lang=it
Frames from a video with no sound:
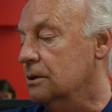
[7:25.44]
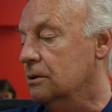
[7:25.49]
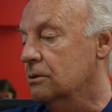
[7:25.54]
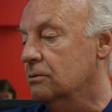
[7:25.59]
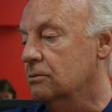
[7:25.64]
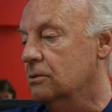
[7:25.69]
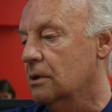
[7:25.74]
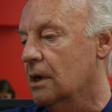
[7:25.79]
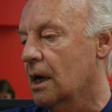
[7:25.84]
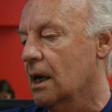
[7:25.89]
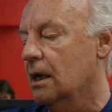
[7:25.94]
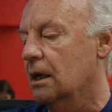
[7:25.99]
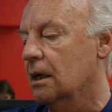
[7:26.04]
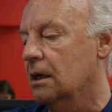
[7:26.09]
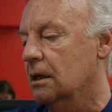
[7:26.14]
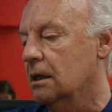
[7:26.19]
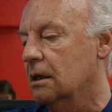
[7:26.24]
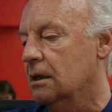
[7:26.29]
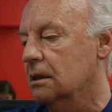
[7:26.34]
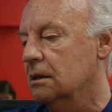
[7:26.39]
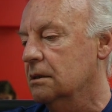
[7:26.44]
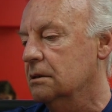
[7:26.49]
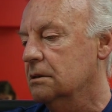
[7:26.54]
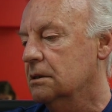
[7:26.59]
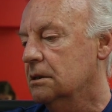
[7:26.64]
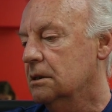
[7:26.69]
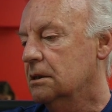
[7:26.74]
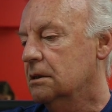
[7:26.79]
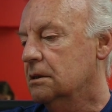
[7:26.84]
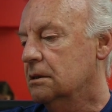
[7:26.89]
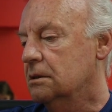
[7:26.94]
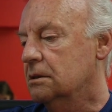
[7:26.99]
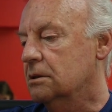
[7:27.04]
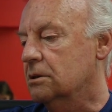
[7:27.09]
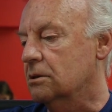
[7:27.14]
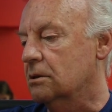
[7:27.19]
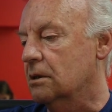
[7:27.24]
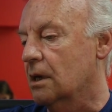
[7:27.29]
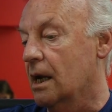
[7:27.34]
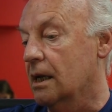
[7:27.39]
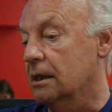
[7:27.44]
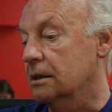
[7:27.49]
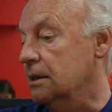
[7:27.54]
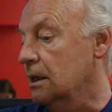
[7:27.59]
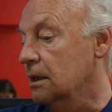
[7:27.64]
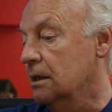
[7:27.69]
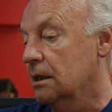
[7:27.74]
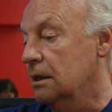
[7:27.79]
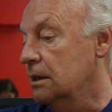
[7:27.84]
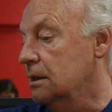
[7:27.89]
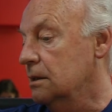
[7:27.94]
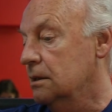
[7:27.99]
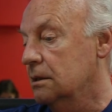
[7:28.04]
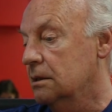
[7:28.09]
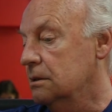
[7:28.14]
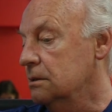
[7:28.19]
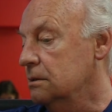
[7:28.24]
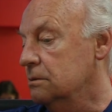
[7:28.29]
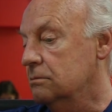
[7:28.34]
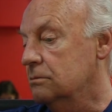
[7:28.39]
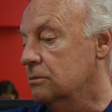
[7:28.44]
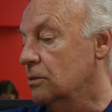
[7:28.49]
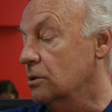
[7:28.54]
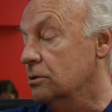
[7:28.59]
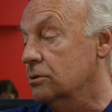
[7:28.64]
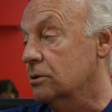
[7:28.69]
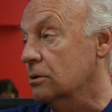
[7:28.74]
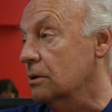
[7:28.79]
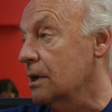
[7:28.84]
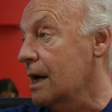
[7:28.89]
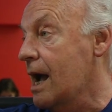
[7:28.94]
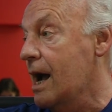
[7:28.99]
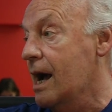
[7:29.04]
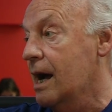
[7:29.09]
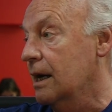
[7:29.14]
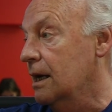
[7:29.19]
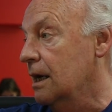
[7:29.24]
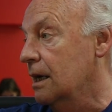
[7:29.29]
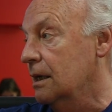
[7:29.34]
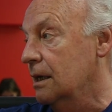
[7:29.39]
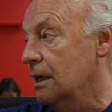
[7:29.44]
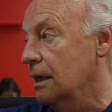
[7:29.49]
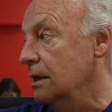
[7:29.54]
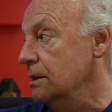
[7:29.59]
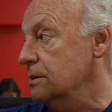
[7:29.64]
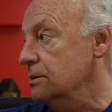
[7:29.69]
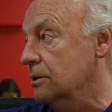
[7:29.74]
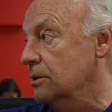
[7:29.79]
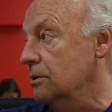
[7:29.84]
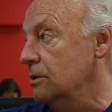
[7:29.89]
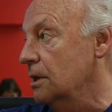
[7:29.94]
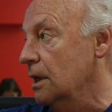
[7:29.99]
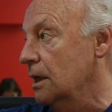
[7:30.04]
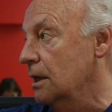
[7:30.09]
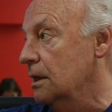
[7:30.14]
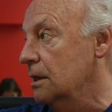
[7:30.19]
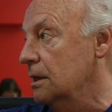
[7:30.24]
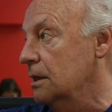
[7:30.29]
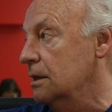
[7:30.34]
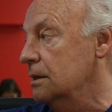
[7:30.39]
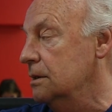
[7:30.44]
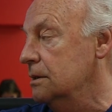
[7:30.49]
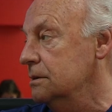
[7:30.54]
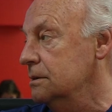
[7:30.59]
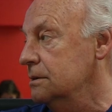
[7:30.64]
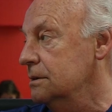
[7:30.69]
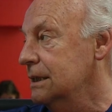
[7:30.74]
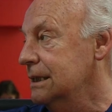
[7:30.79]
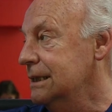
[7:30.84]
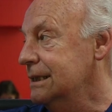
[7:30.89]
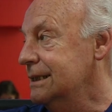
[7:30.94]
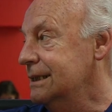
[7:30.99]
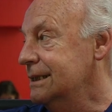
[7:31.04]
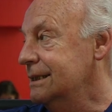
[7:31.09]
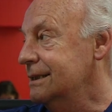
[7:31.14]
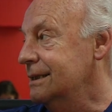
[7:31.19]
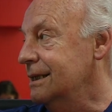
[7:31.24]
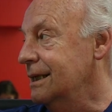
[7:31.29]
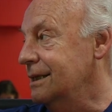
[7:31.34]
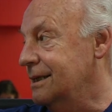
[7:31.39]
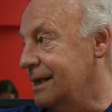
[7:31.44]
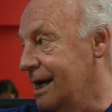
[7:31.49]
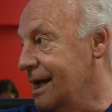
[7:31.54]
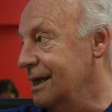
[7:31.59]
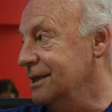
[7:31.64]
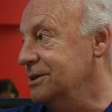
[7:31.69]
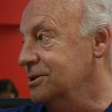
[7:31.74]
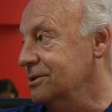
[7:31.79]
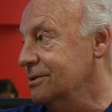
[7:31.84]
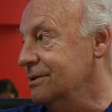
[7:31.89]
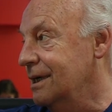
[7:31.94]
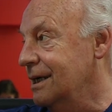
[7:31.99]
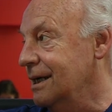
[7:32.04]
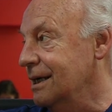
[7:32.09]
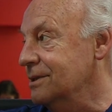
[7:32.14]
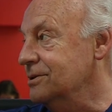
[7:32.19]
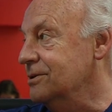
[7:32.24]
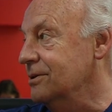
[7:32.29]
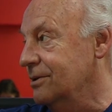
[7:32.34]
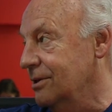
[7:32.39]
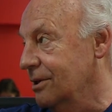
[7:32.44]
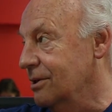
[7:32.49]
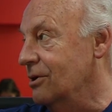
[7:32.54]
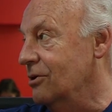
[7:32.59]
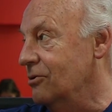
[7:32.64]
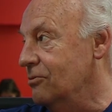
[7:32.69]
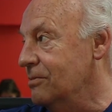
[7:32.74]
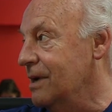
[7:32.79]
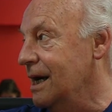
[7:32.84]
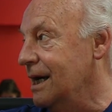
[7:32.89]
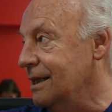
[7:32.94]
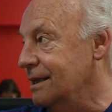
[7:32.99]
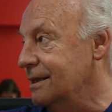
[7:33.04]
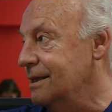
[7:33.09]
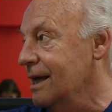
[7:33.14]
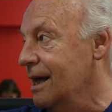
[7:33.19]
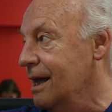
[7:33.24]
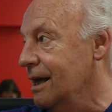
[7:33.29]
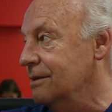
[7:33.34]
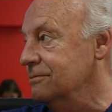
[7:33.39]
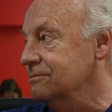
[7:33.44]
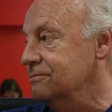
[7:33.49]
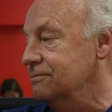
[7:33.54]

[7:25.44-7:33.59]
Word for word: come una giornata molto rara nella storia del calcio nella storia dell'umanità,